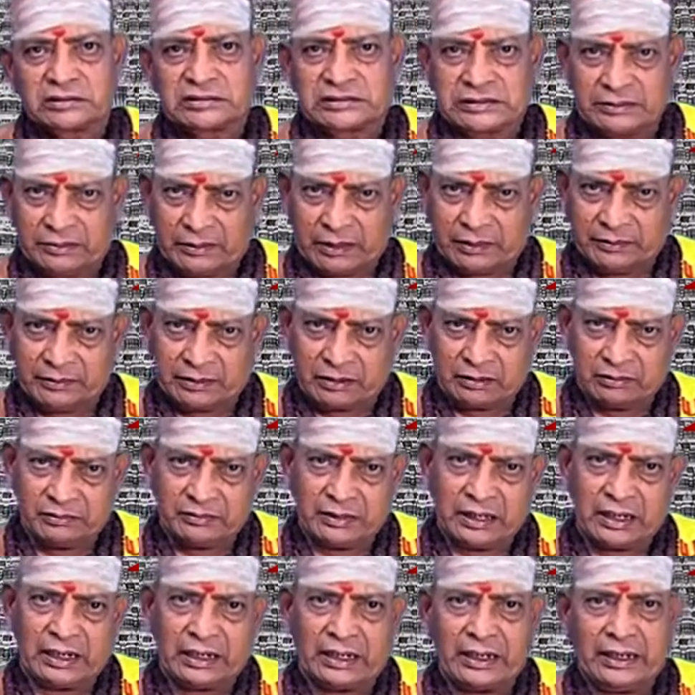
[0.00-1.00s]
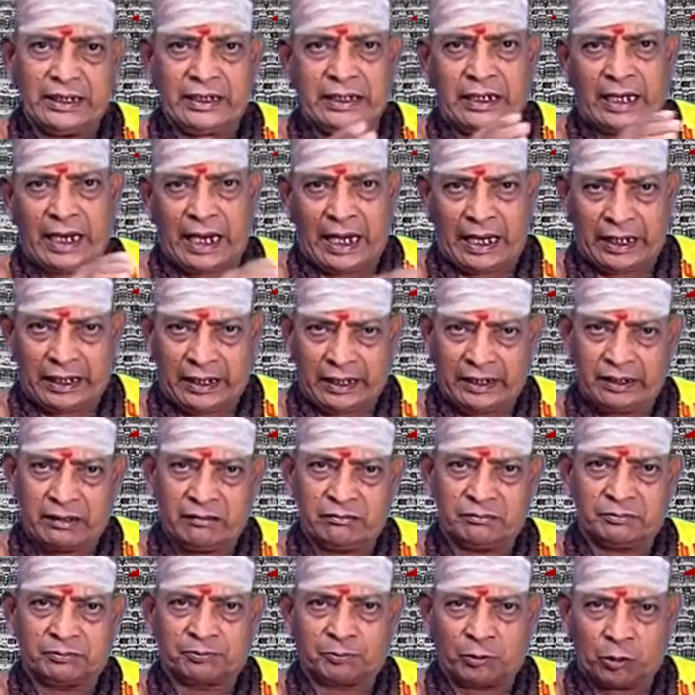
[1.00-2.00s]
சிவபெருமானை
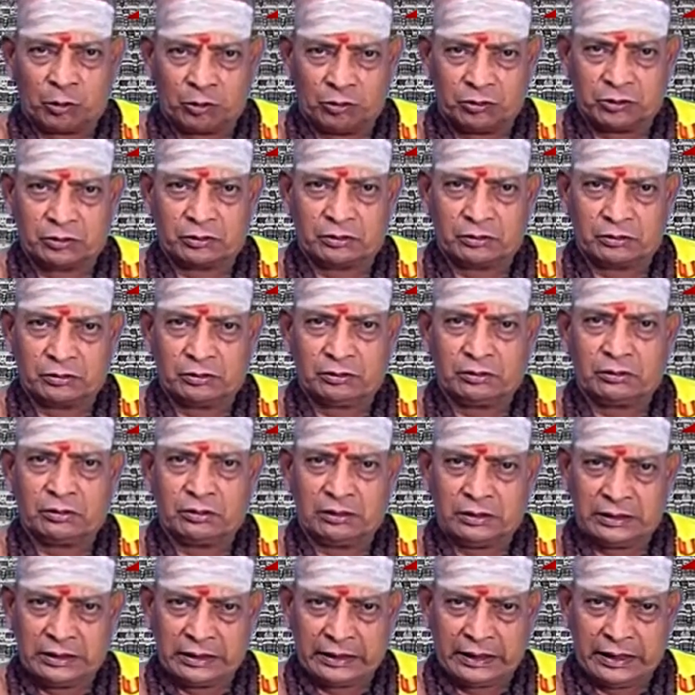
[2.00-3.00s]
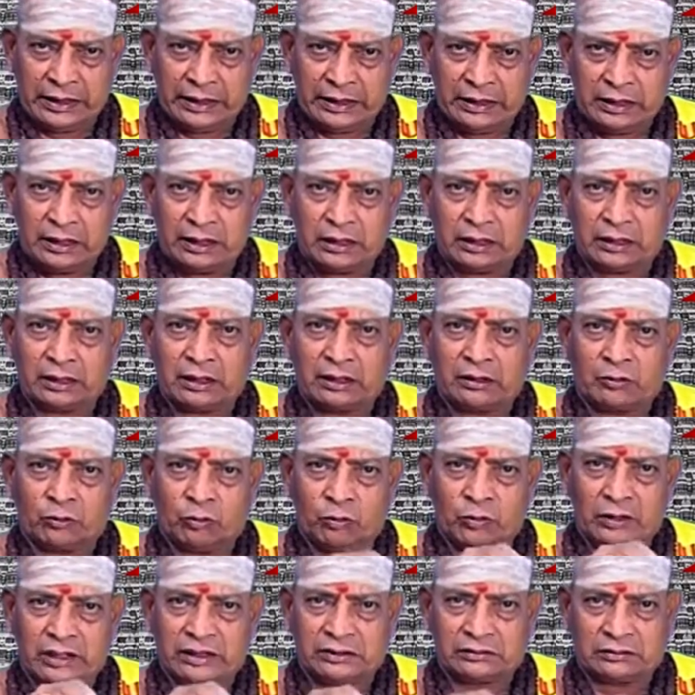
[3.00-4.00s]
அடையும் பொருட்டு இங்கே
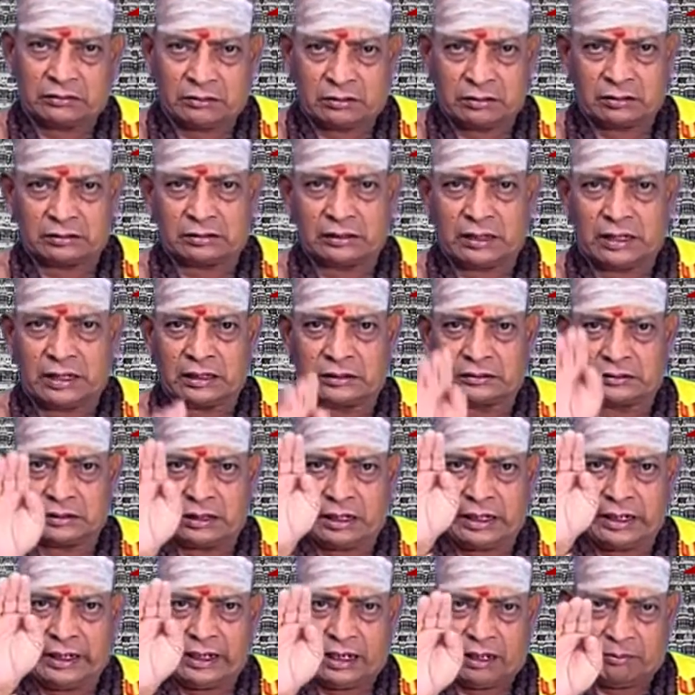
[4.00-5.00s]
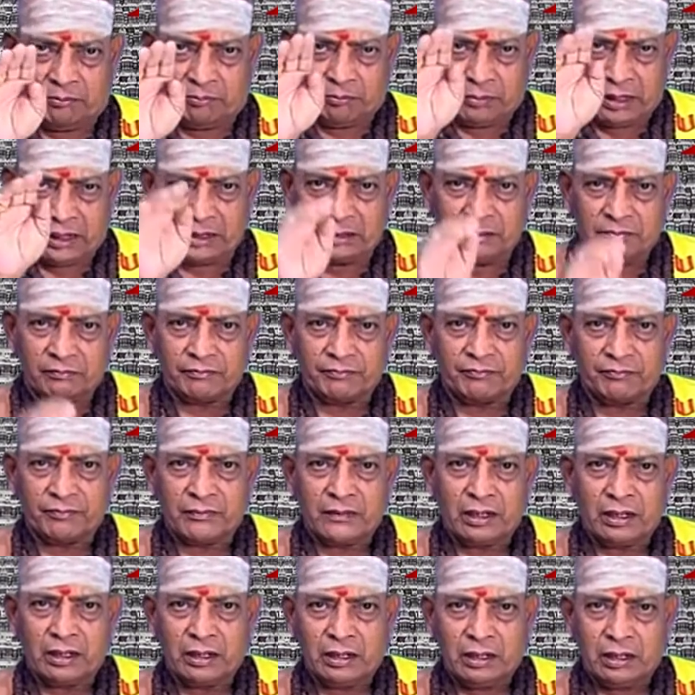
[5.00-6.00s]
இருக்கக்கூடிய திருத்தலத்திலே அம்பாள்
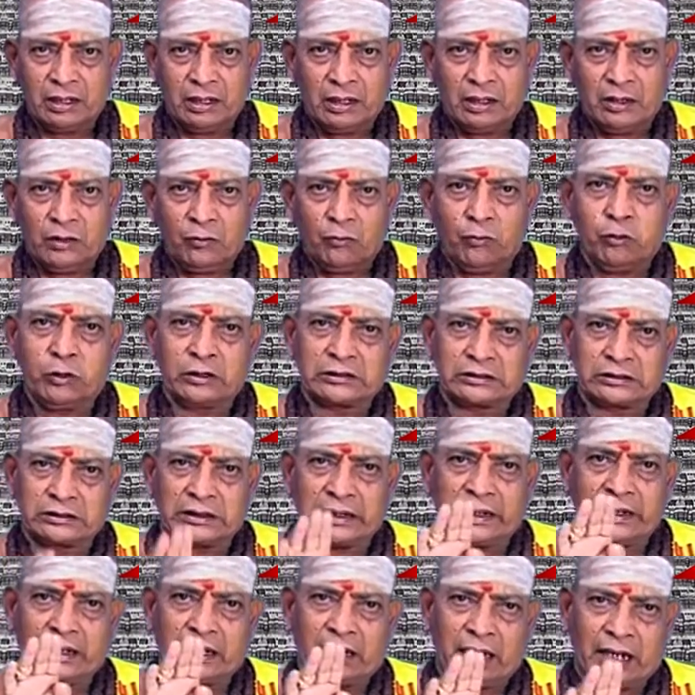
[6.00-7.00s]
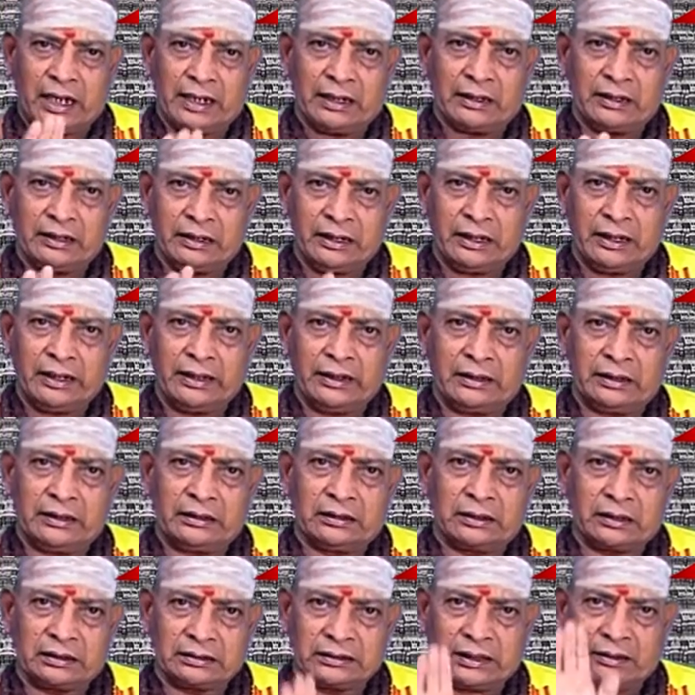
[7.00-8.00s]
ஒத்தை காலிலே
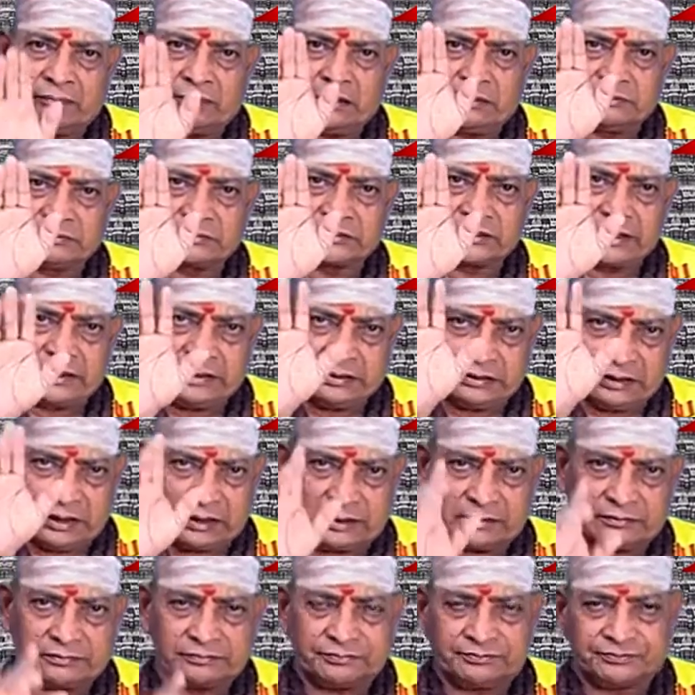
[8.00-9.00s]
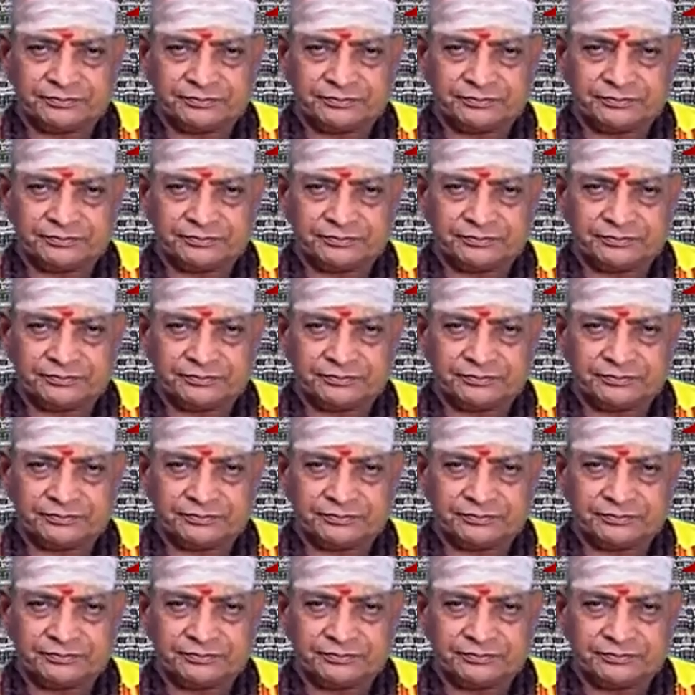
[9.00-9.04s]
நின்று தவம் செய்தார்